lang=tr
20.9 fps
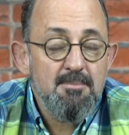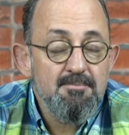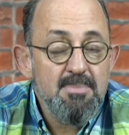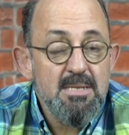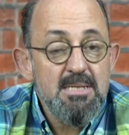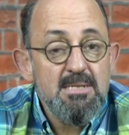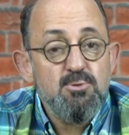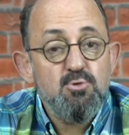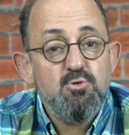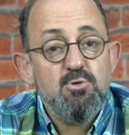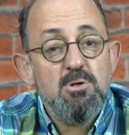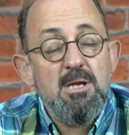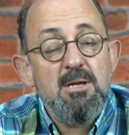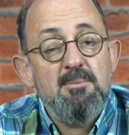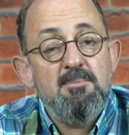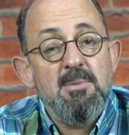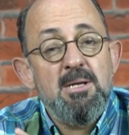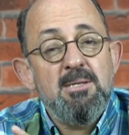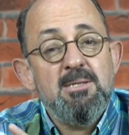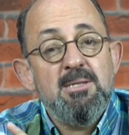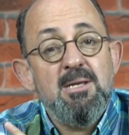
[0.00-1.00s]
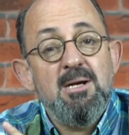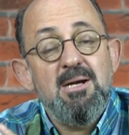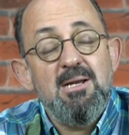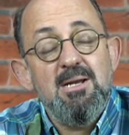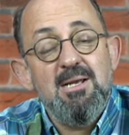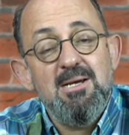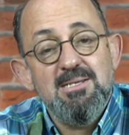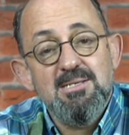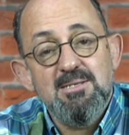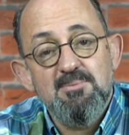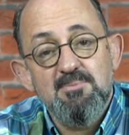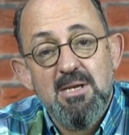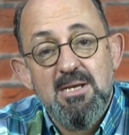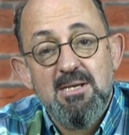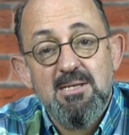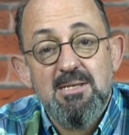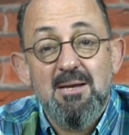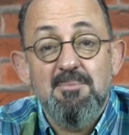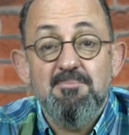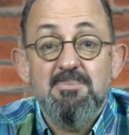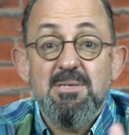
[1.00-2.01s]
bir Süleyman daha lazım
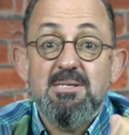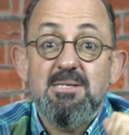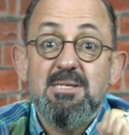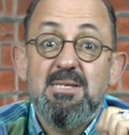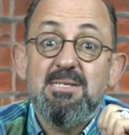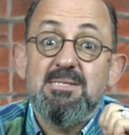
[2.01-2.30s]
yeniden bir de